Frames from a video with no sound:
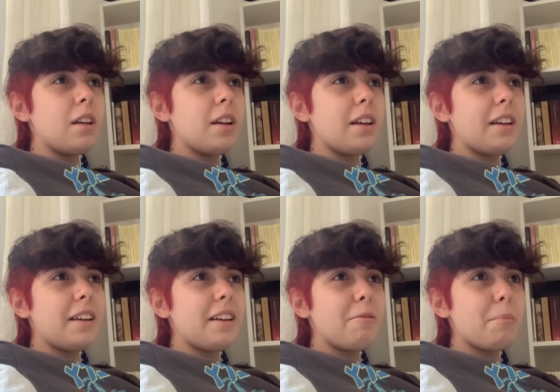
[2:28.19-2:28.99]
Ee,
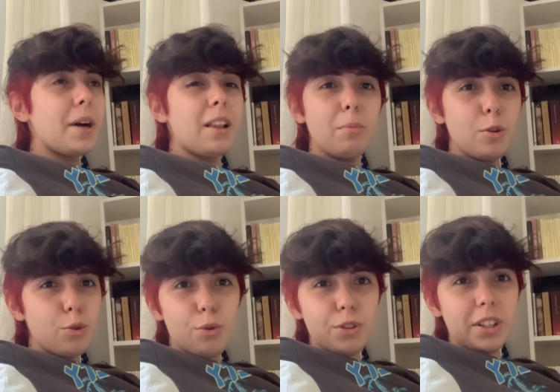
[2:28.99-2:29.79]
bakalım
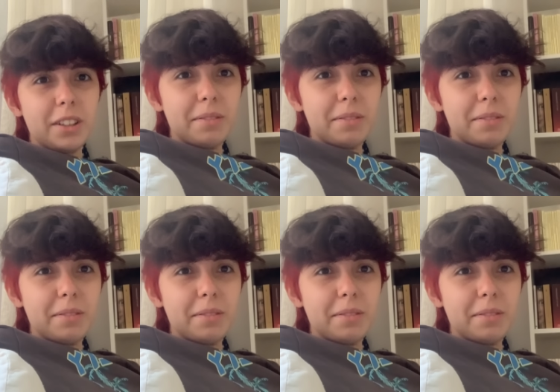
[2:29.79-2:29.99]
nasıl olacak.